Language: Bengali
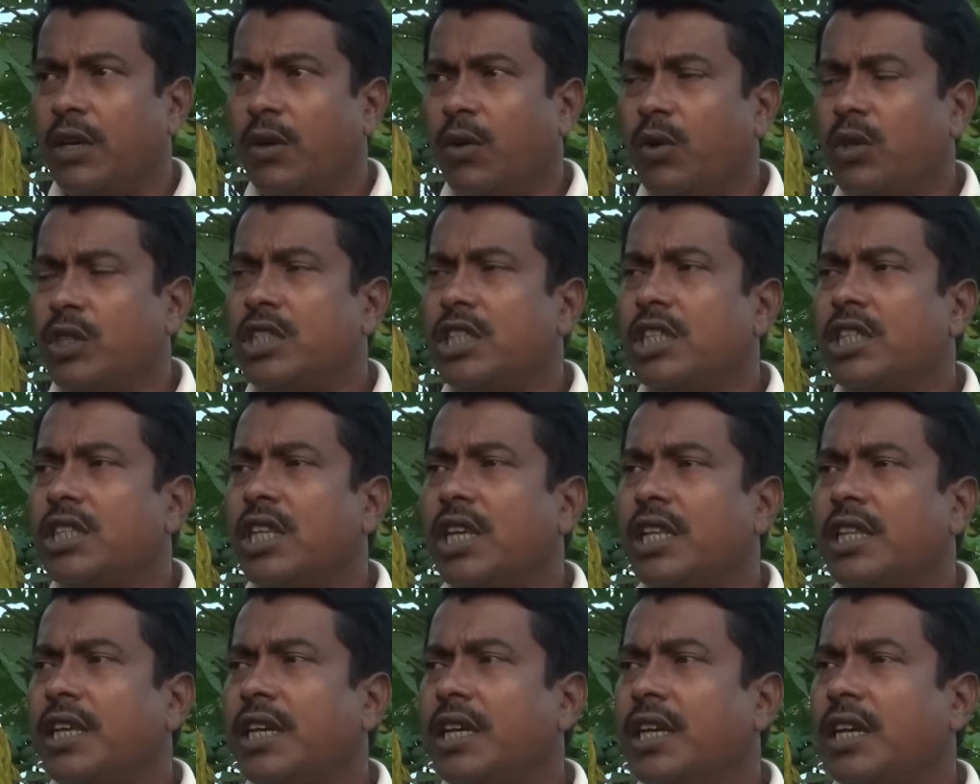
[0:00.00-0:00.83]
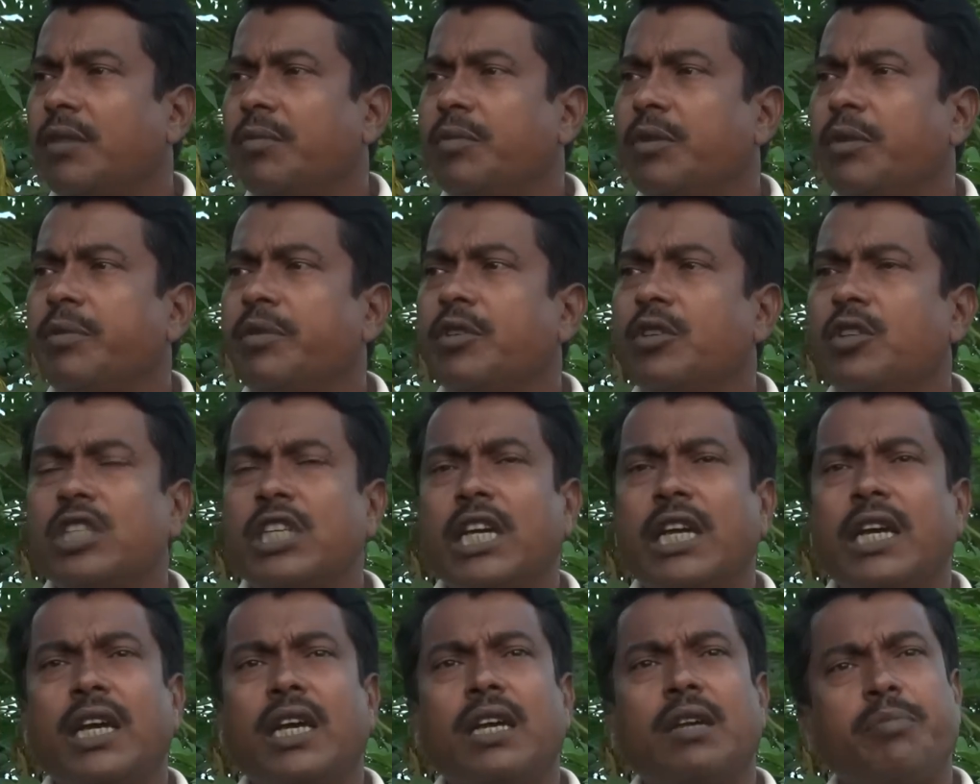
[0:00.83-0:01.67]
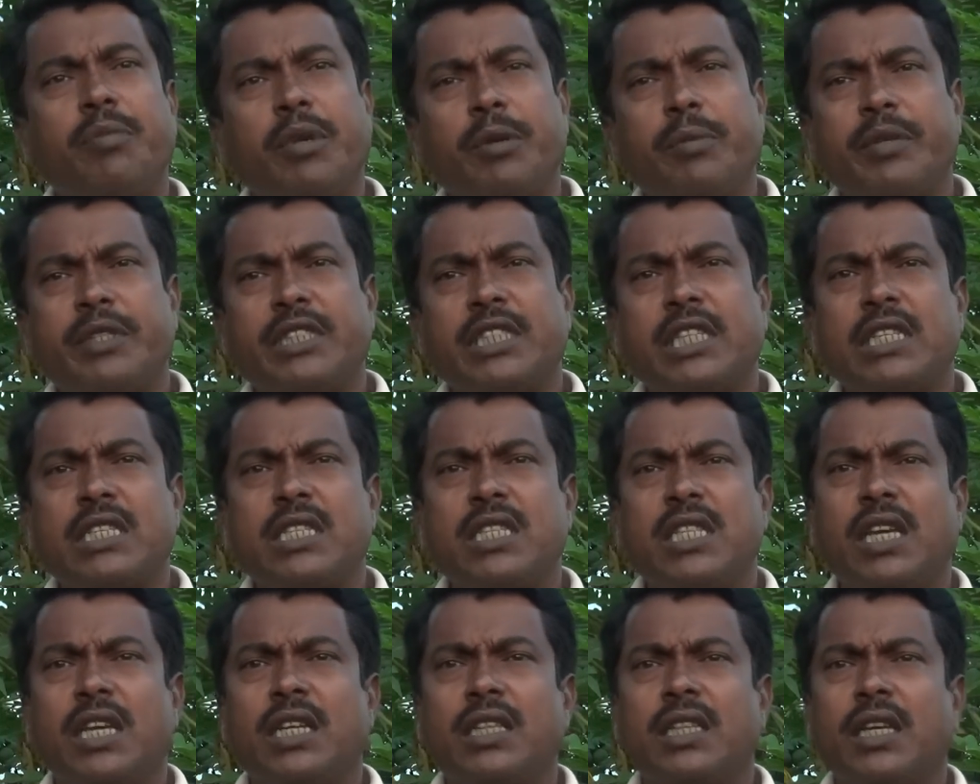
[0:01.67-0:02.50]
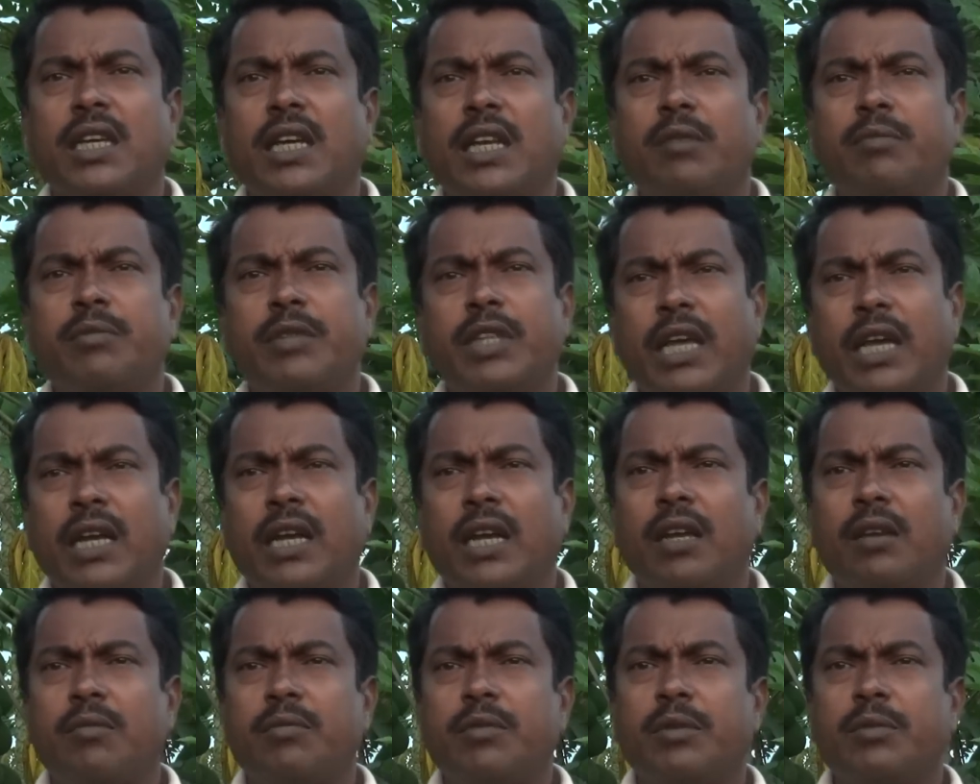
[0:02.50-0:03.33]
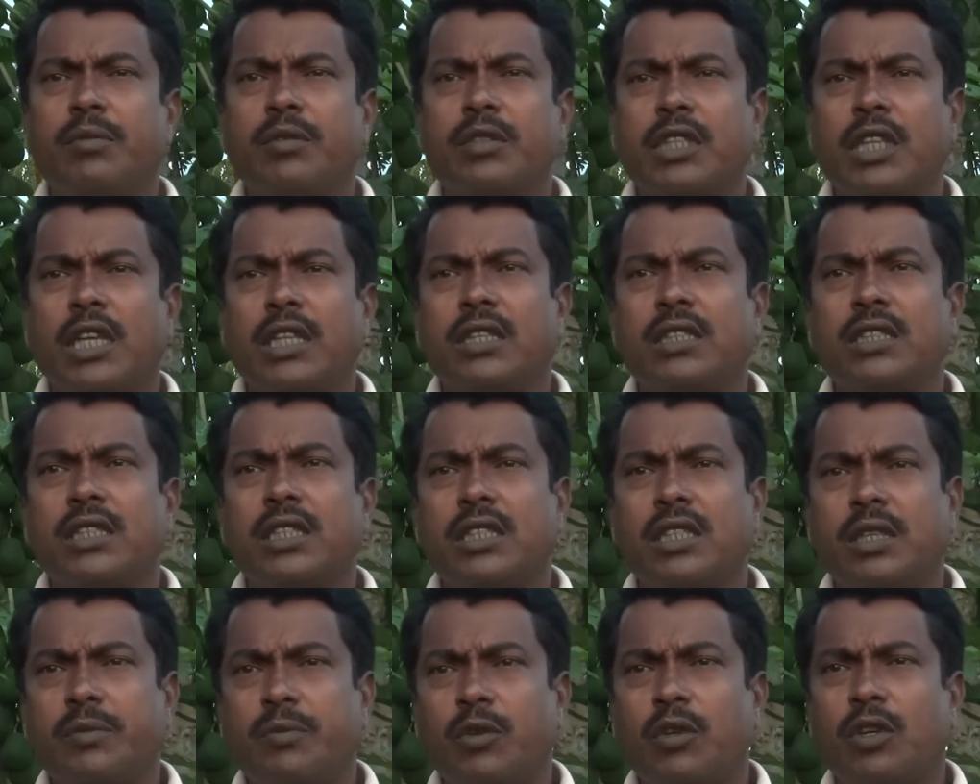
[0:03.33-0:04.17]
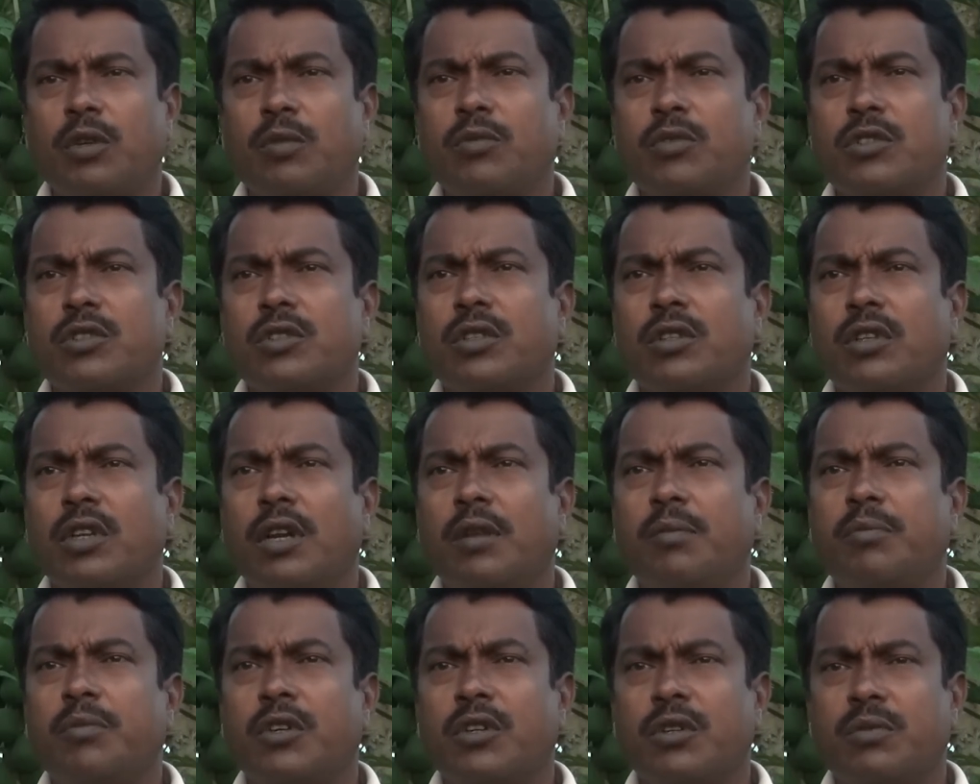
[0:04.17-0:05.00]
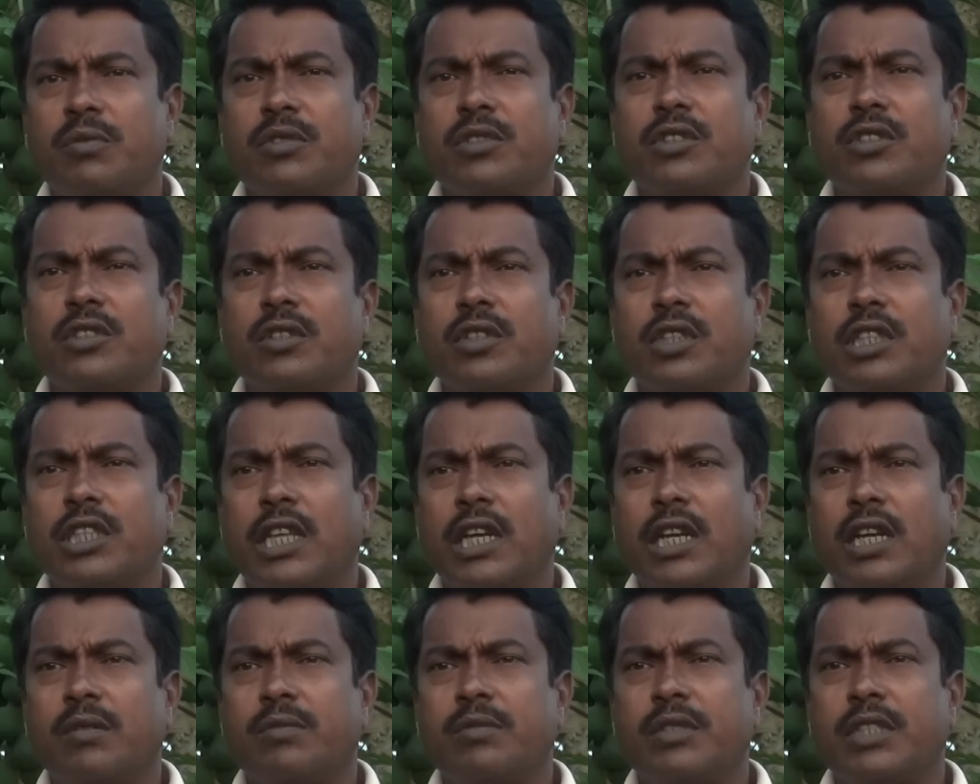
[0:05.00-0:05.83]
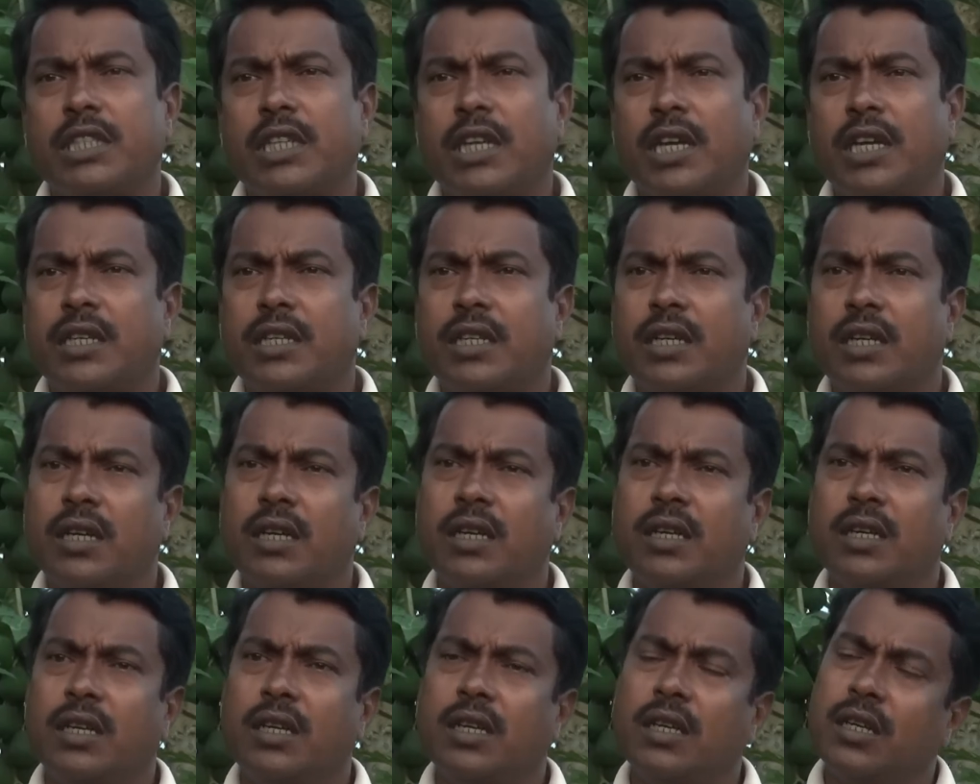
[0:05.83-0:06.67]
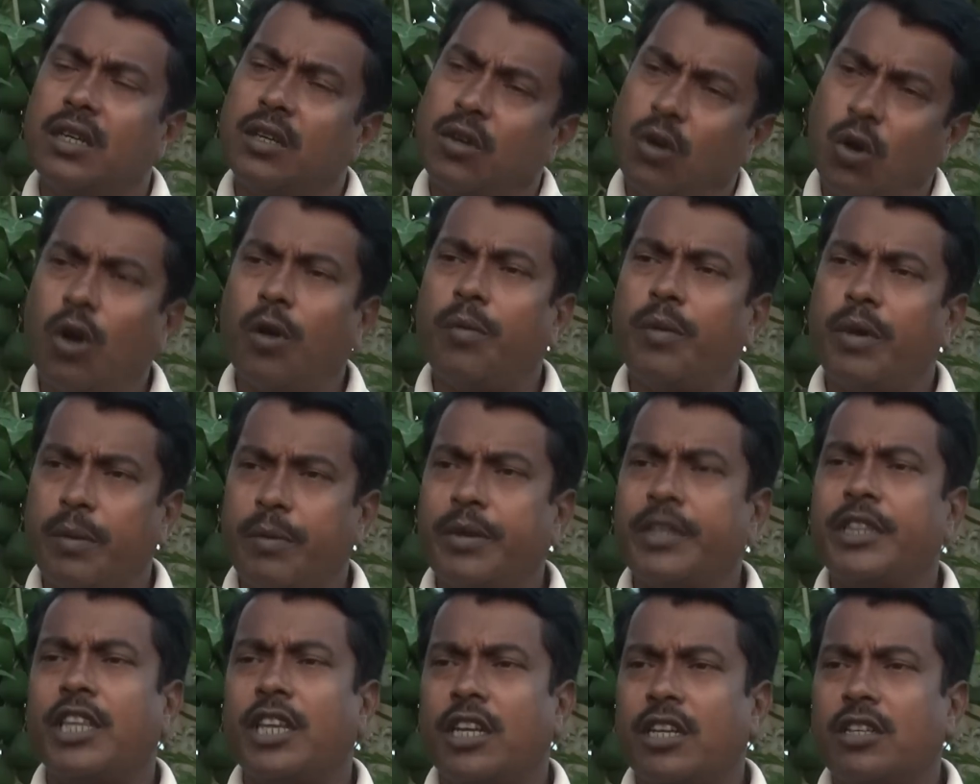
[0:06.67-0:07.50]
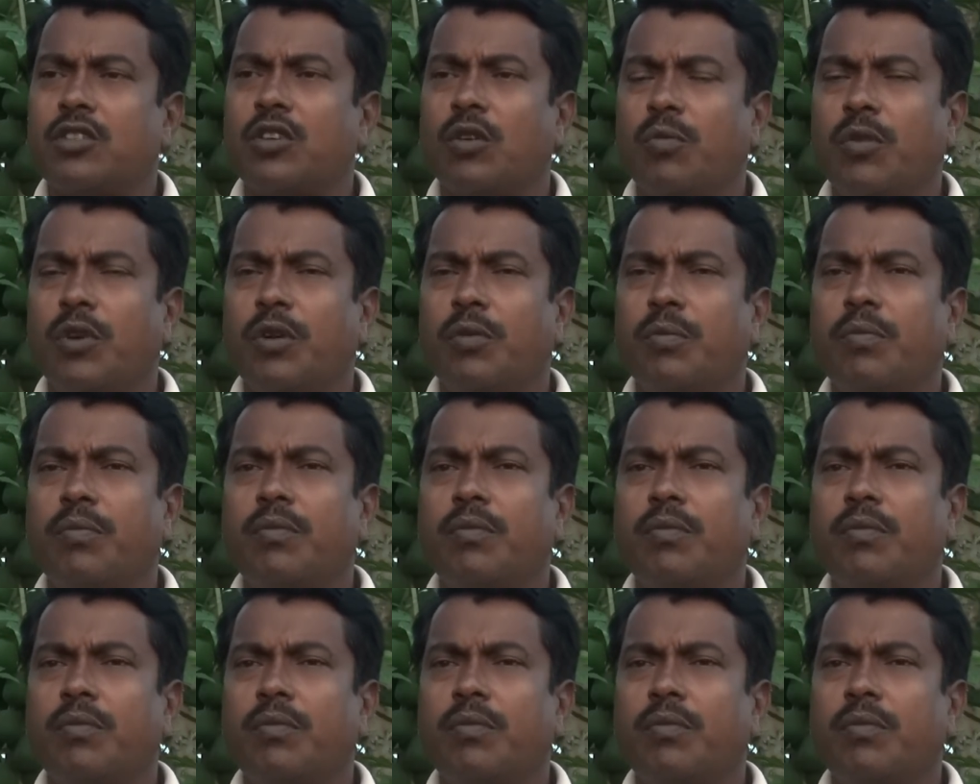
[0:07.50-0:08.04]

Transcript: ওই চিন্তায় থেকে বিভিন্ন জায়গায় পেঁপে চাষ দেখতে গেলাম দেখলাম এবং তাদের সাথে পরামর্শ করলাম পরামর্শ করে দেখলাম যে না এটা হবে আমার দ্বারা সম্ভব